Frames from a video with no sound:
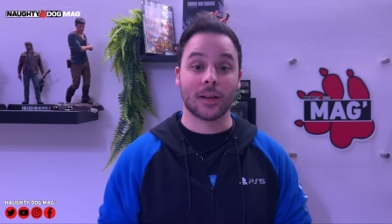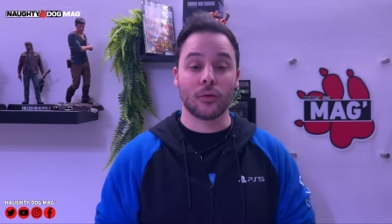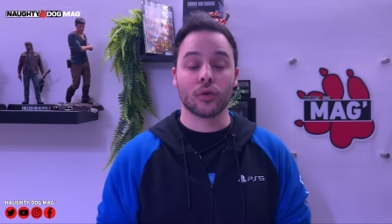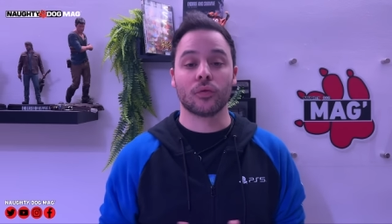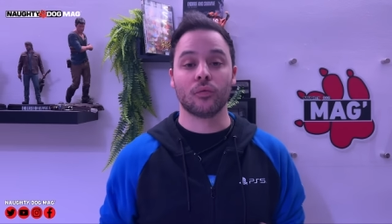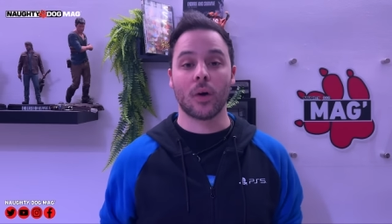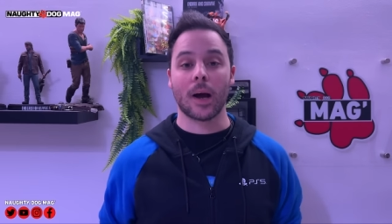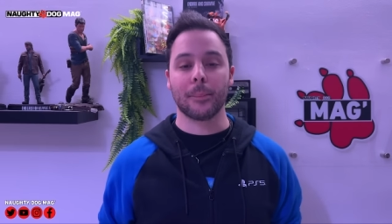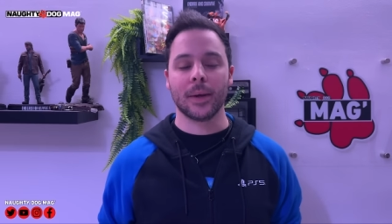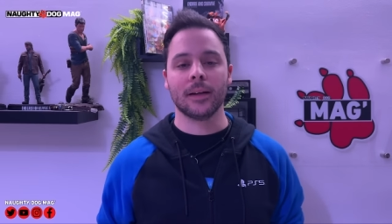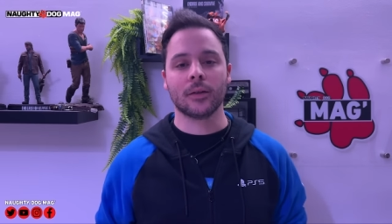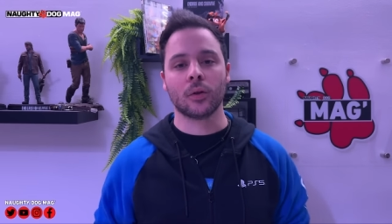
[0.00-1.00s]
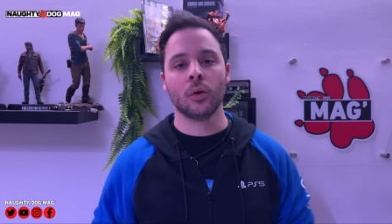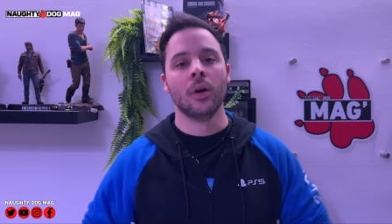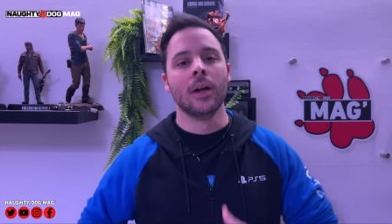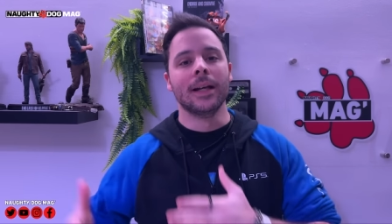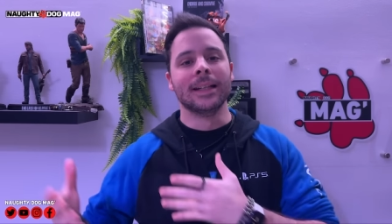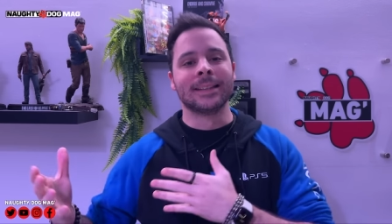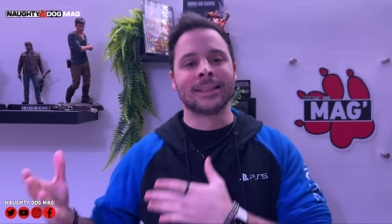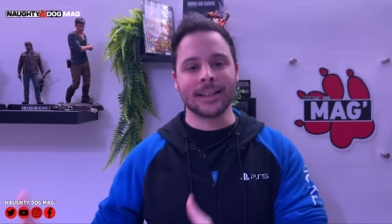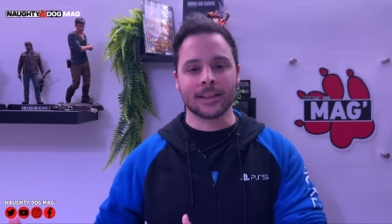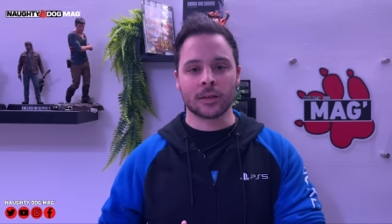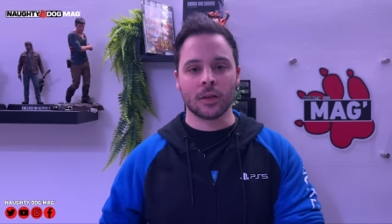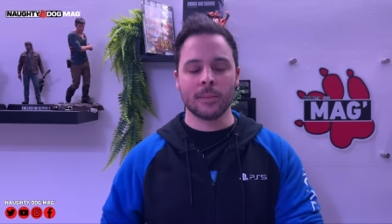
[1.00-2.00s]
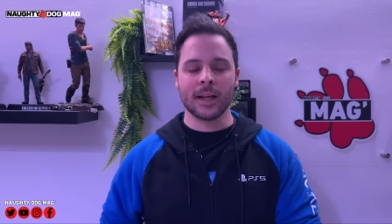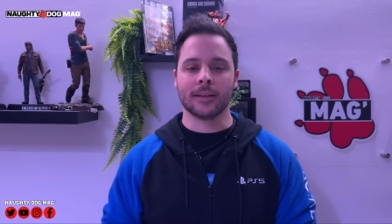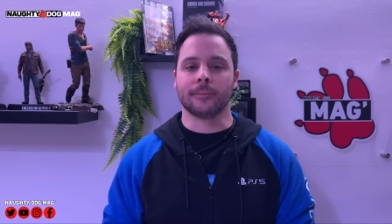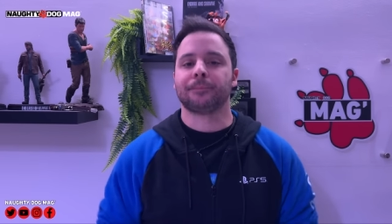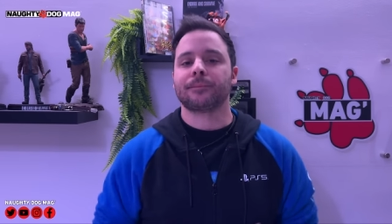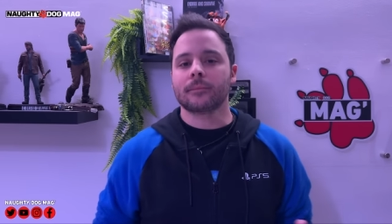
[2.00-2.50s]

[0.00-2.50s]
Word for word: avant, je vous rappelle que cette semaine,